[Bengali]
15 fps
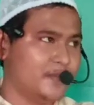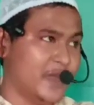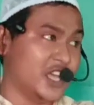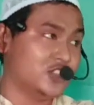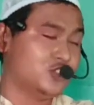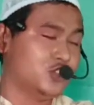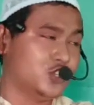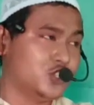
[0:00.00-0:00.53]

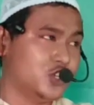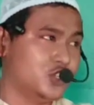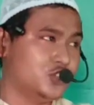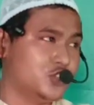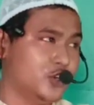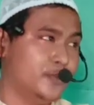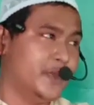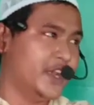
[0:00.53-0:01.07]

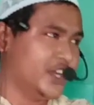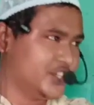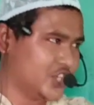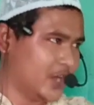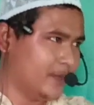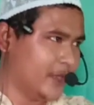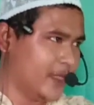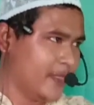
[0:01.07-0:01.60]
বাদ্যযন্ত্র বেড়ে
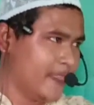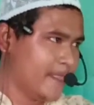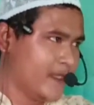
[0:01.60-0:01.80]
যাবে